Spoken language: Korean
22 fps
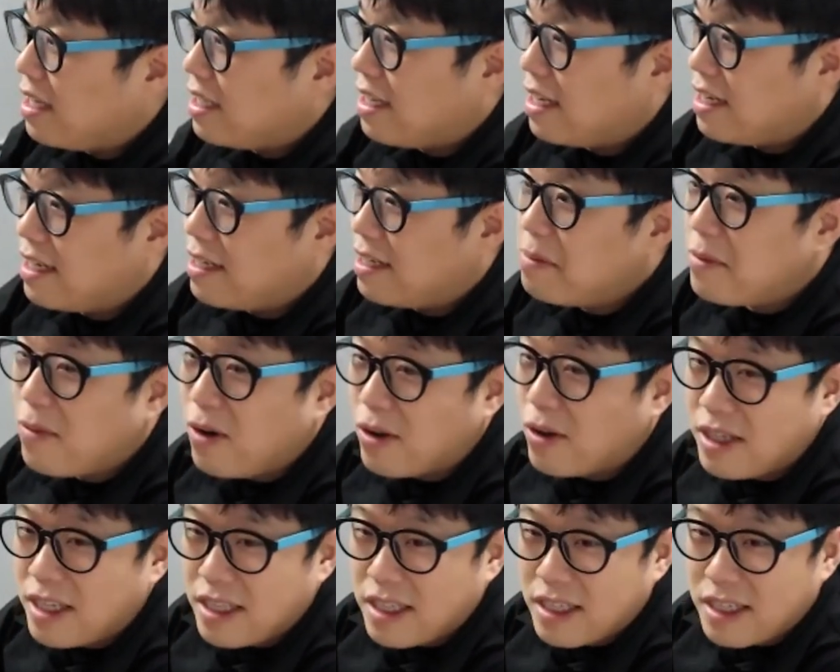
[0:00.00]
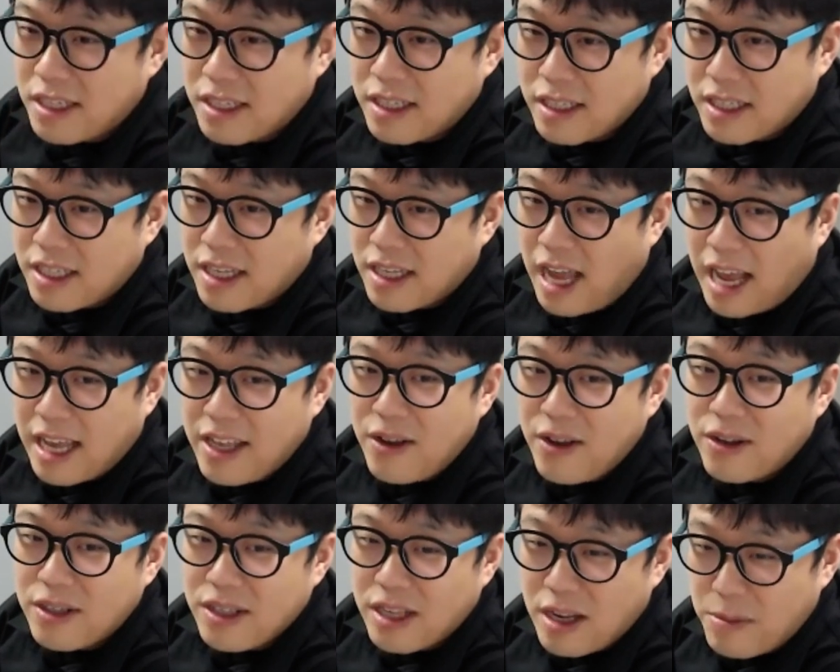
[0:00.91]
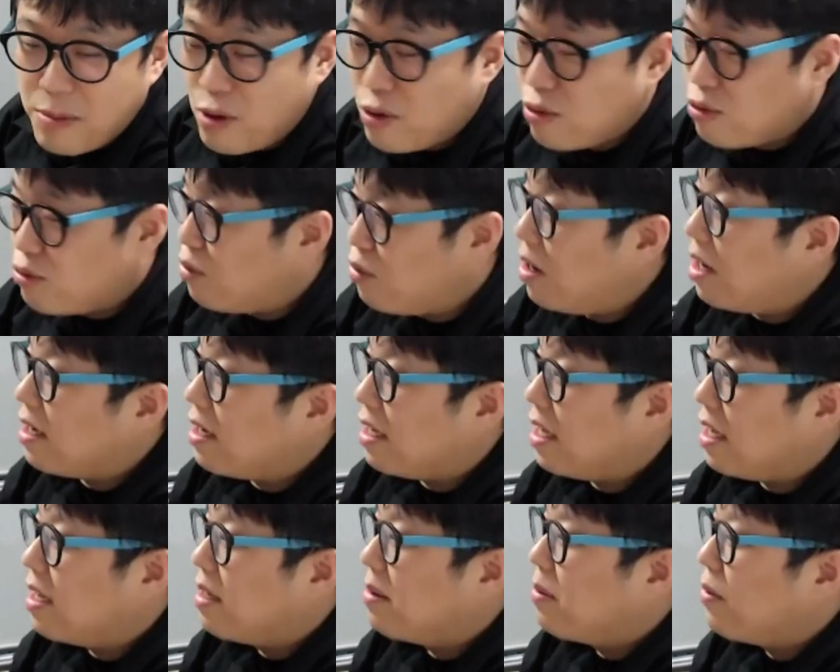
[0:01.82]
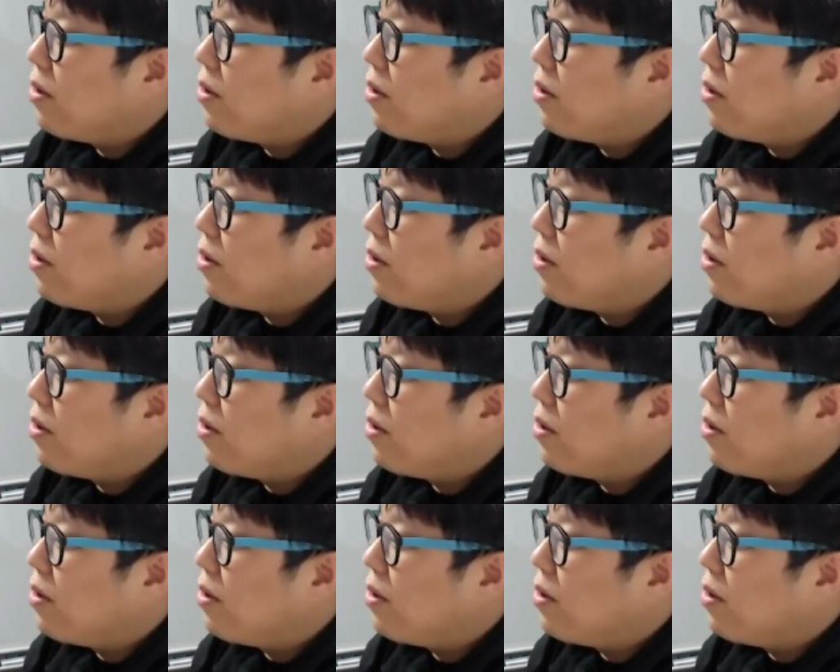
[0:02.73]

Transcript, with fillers: 이제 흠뻑 있는 라이언 일병 구하기